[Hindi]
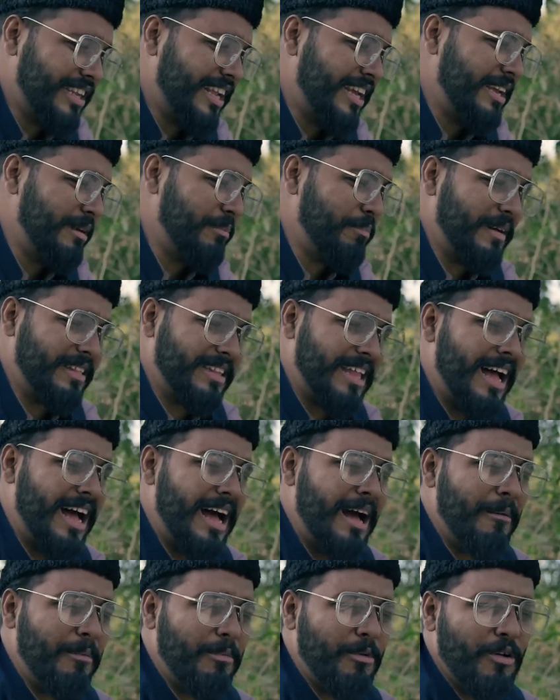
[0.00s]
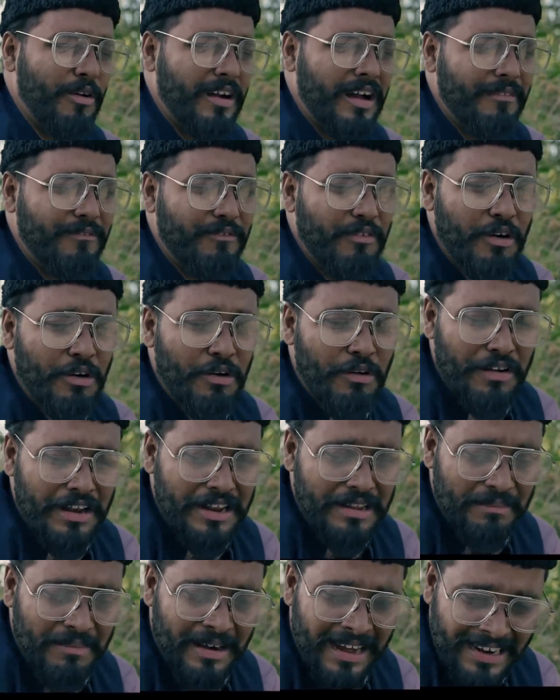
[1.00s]
नहीं पता आपको कब वो
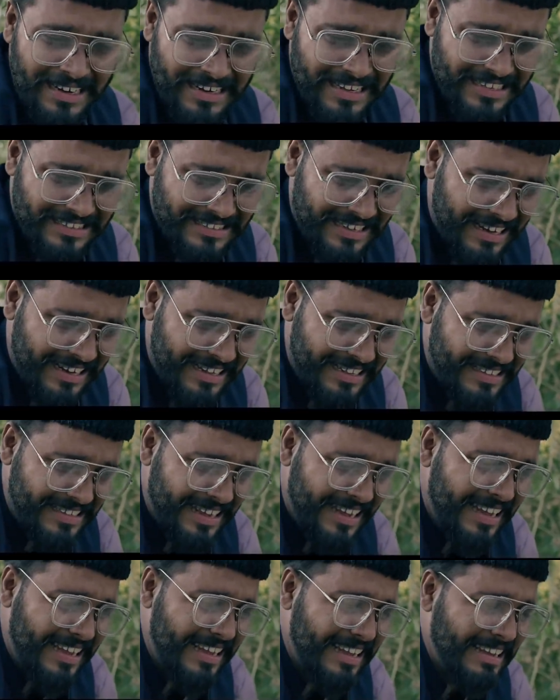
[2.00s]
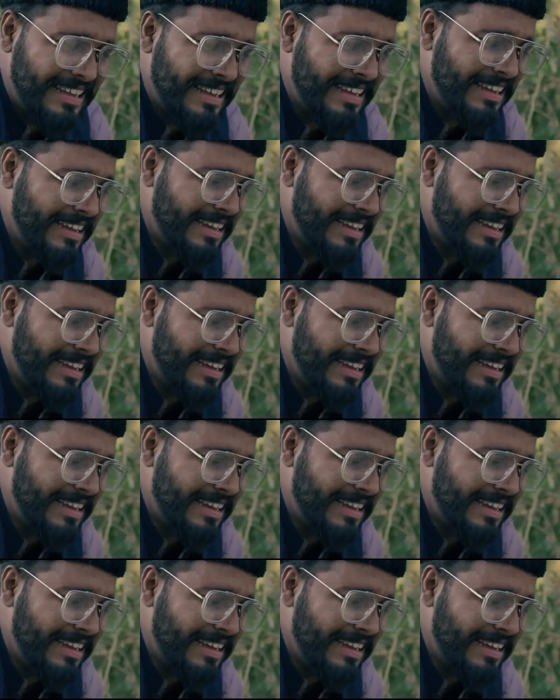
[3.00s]
गोली मार के चले जाए